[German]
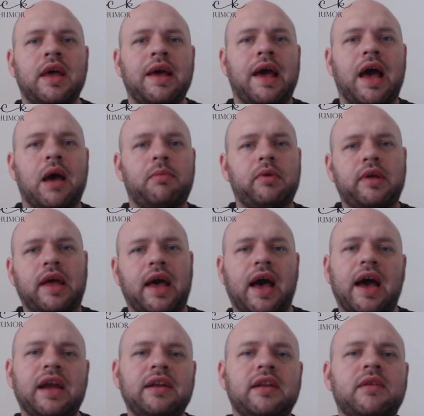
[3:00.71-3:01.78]
aber
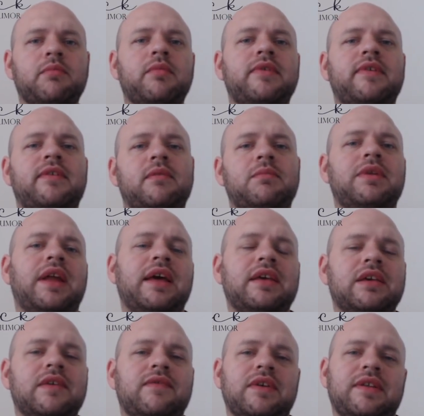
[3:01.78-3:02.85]
eigentlich muss es im
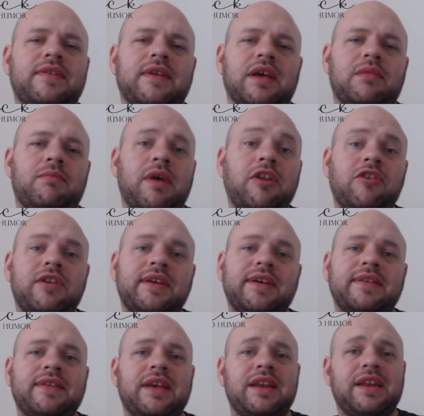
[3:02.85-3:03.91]
Gleichgewicht sein. Menschlich
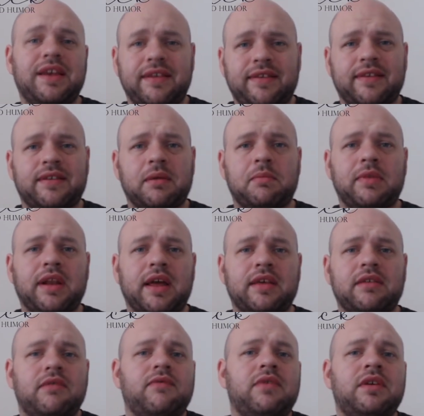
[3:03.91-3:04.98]
gesehen ist es im
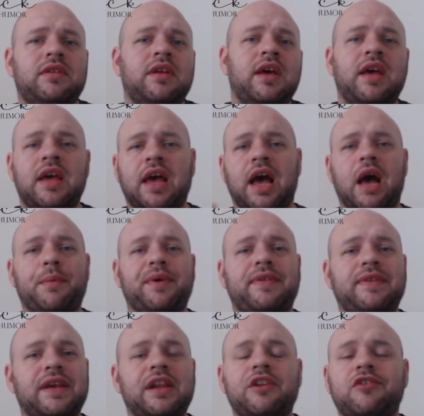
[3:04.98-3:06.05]
Gleichgewicht, aber
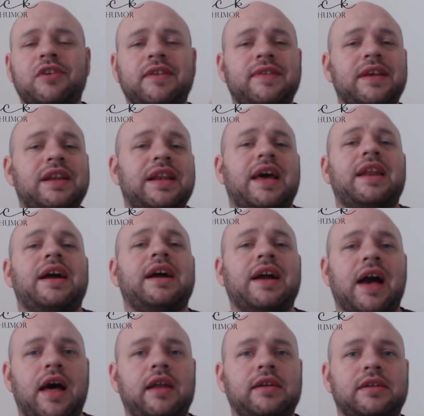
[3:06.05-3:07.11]
seelisch gesehen leider
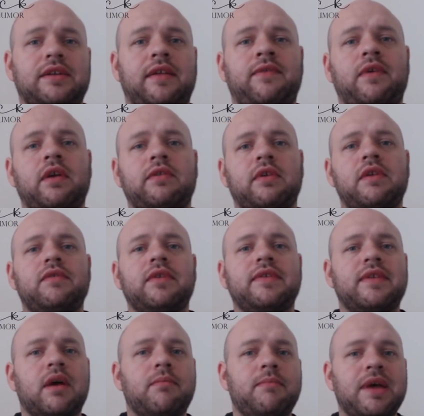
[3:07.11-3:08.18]
gar nicht. Deswegen sollten wir
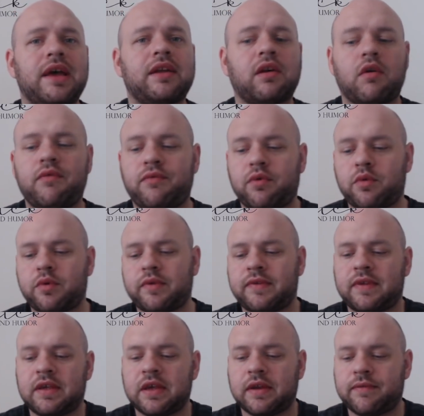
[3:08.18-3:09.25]
uns da mehr drauf
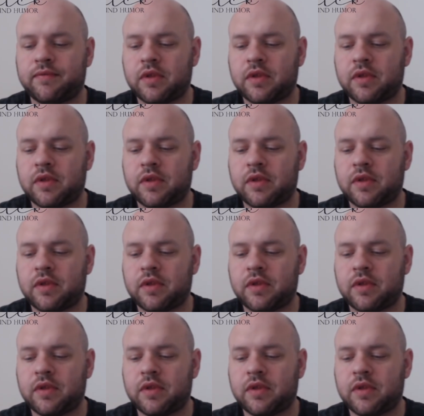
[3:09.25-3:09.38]
fokussieren.